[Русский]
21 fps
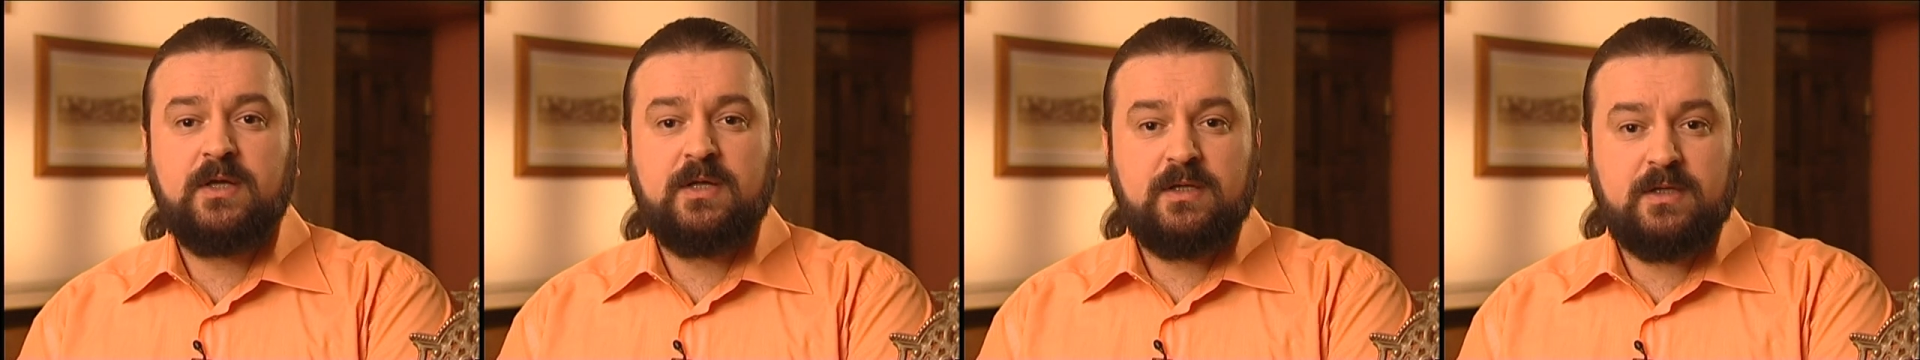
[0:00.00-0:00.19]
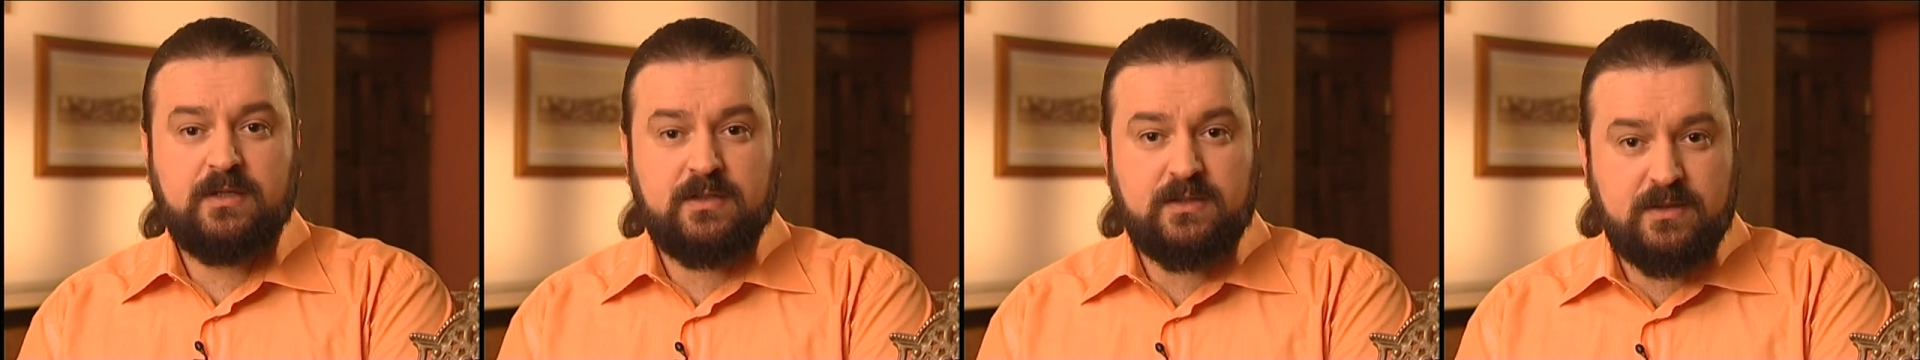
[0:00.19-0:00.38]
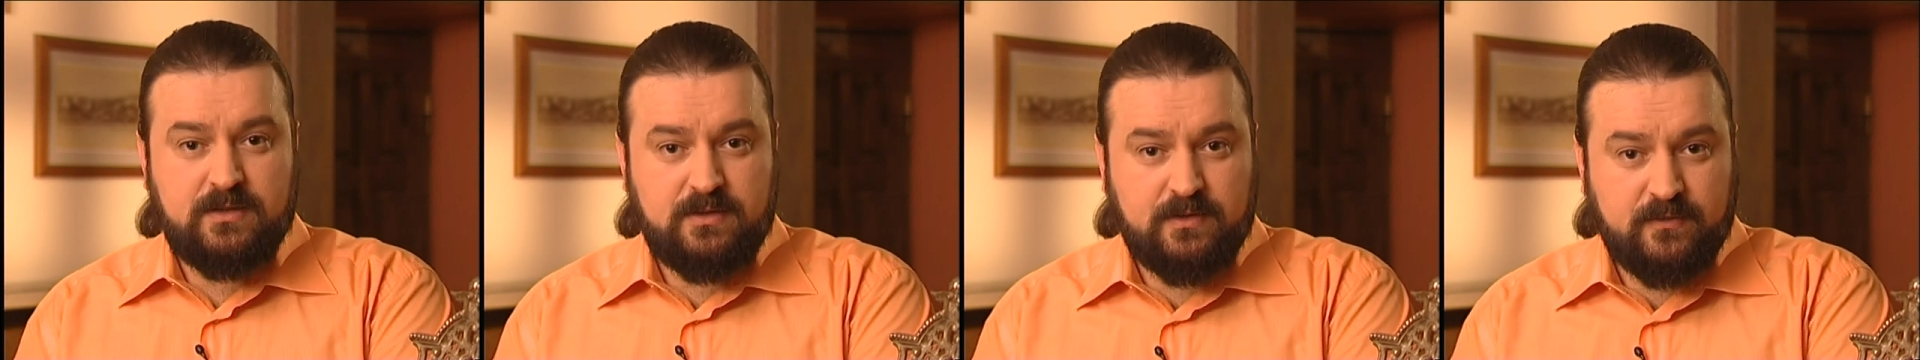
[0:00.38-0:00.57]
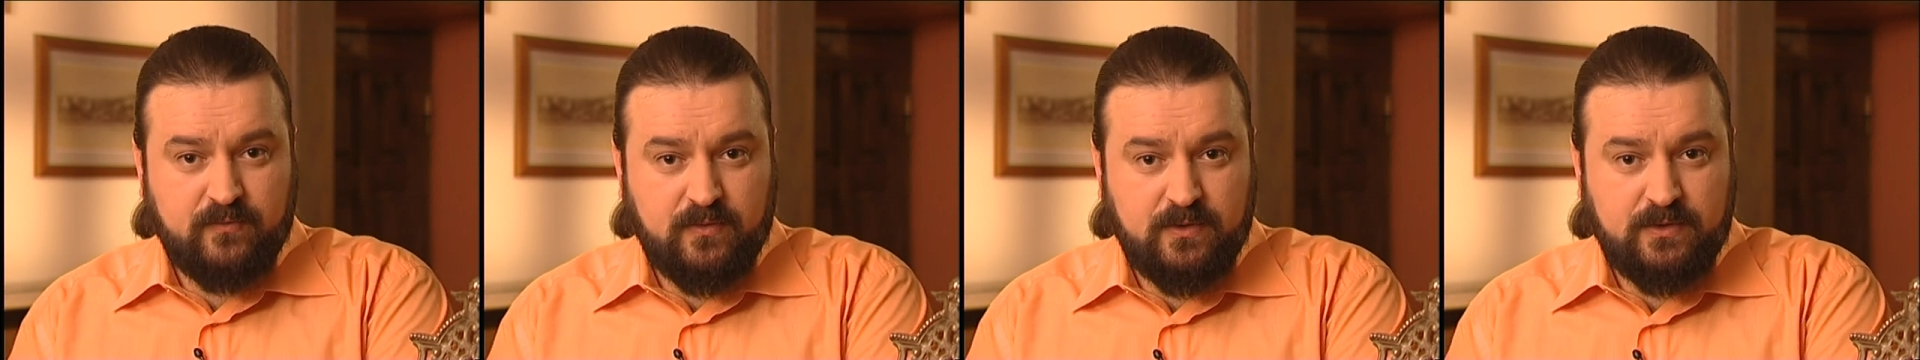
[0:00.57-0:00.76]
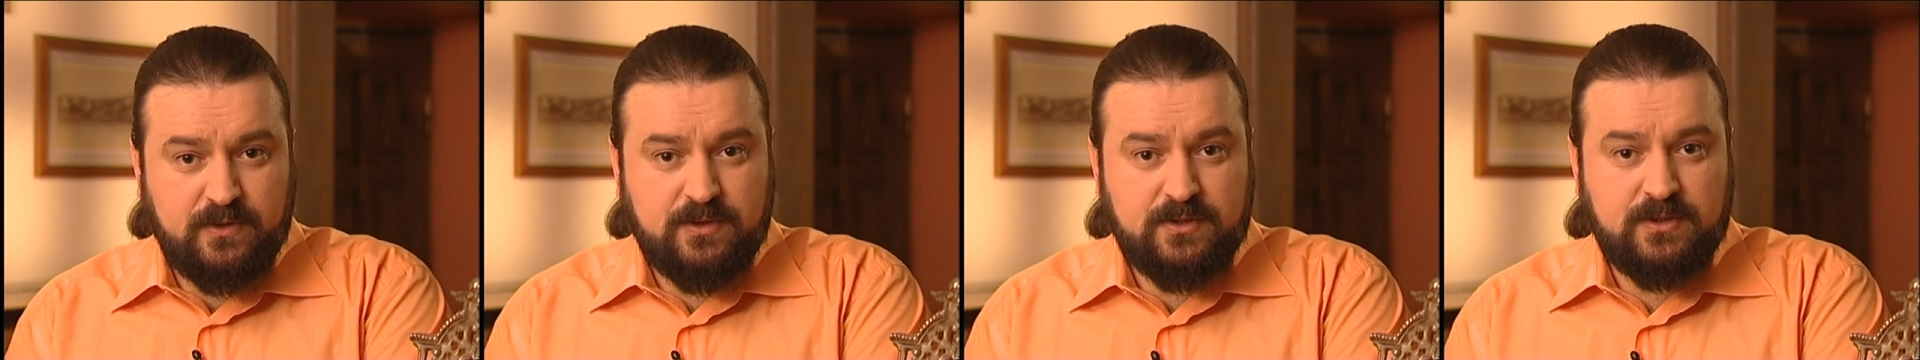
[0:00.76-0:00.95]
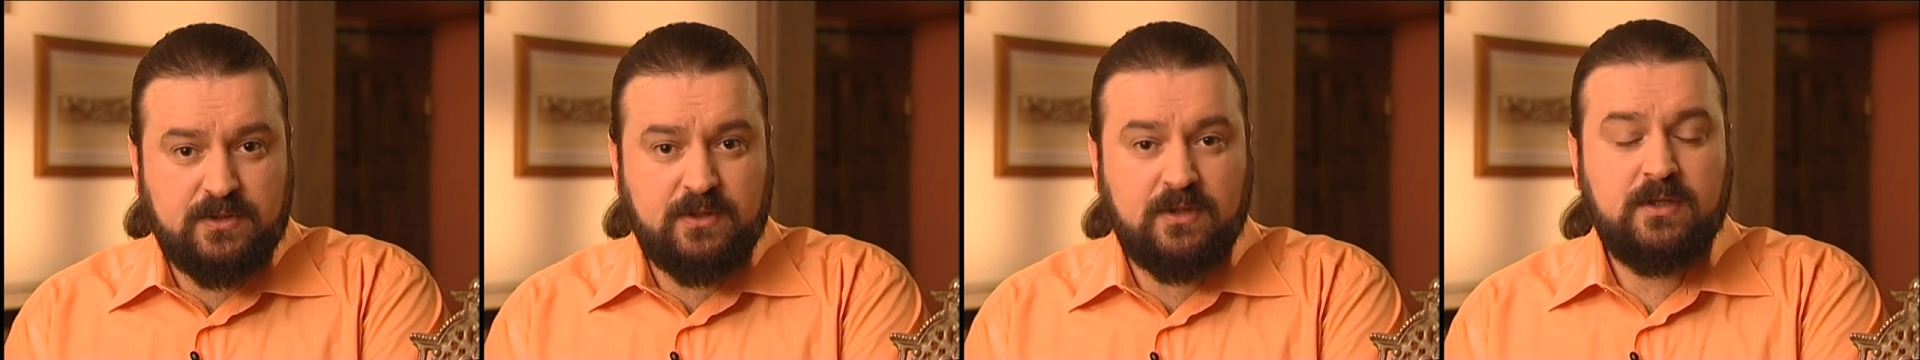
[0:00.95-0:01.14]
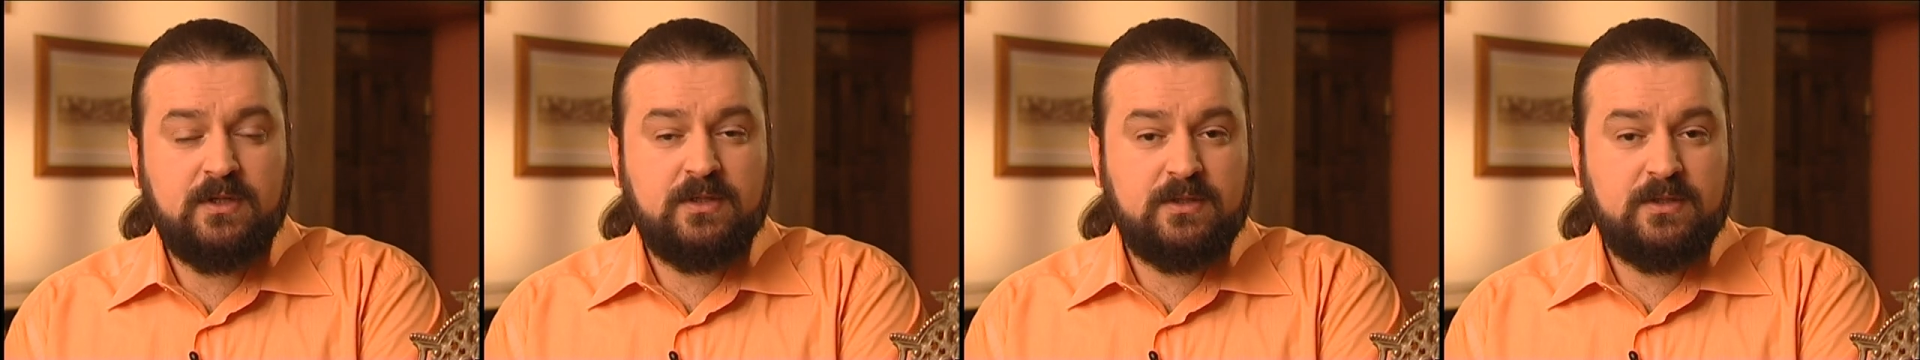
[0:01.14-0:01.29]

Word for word: и для сегодняшних